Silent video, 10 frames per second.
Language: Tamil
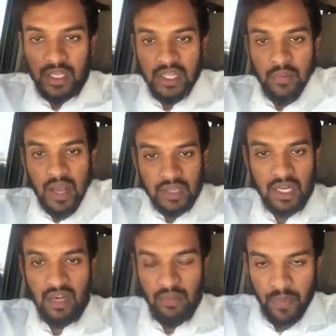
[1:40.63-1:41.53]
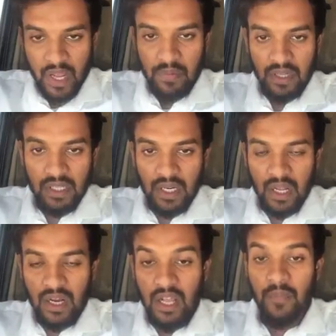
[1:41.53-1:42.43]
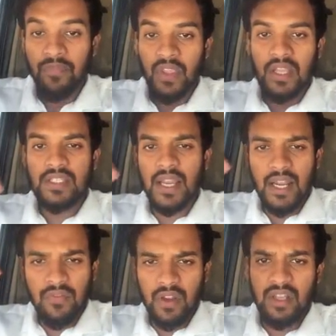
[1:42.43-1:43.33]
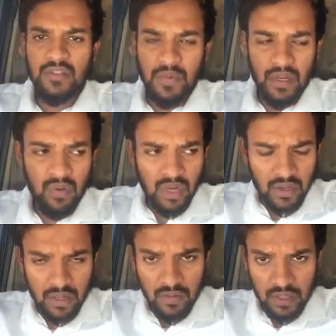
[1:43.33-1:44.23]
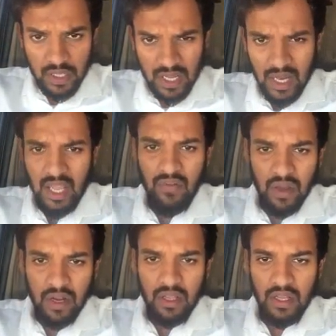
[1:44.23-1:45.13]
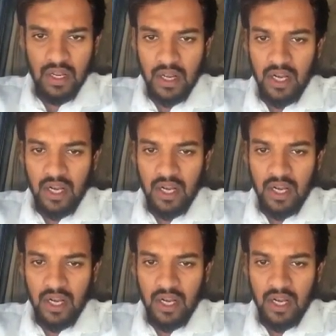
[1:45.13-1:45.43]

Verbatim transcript: இந்த மாத்திரை நம்ம பயன்படுத்துறதுனால சைடு எஃபெக்ட்ஸ் பின் விளைவுகள் வந்து நிறைய வருங்கிற